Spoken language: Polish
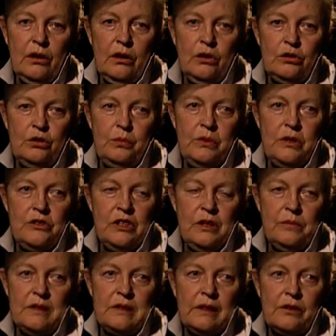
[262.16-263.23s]

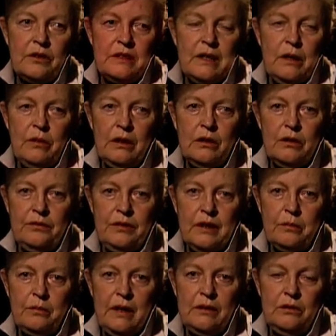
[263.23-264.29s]
odbiciem tego całego
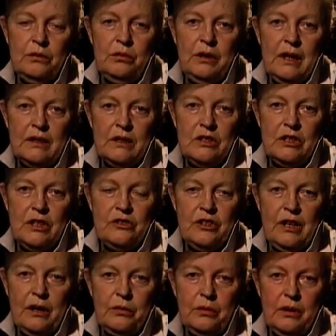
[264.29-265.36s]
fermentu, jaki się
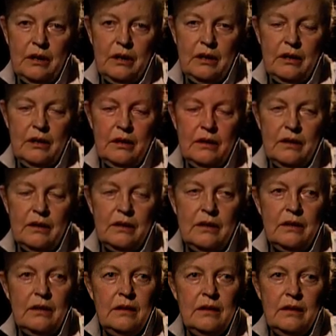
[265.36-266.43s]
dział
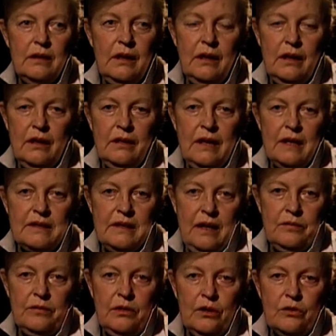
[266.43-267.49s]
na
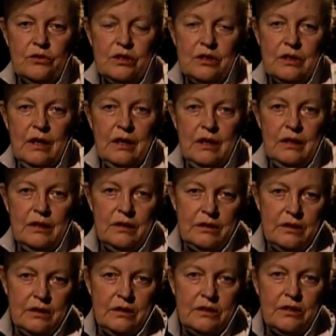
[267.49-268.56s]
zewnątrz.
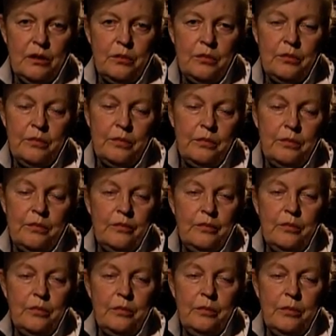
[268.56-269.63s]
Co
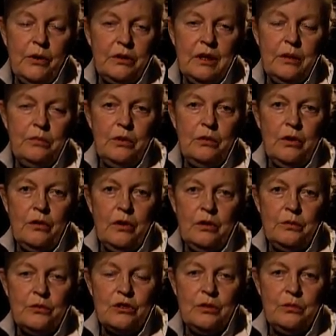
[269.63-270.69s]
potem było
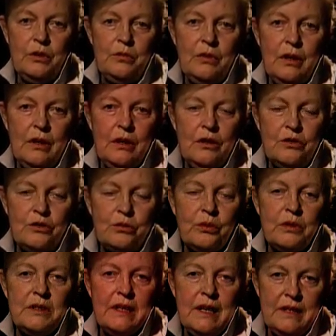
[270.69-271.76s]
olbrzymim
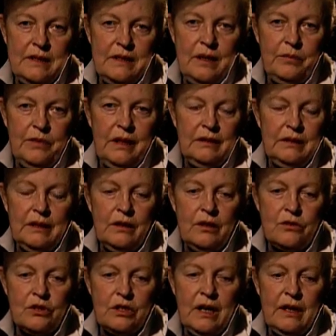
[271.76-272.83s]
sukcesem,
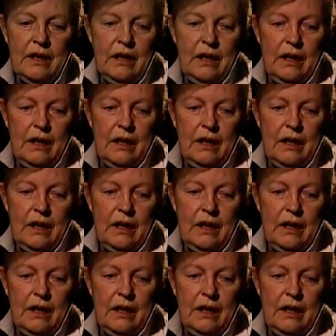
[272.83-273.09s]
dlatego że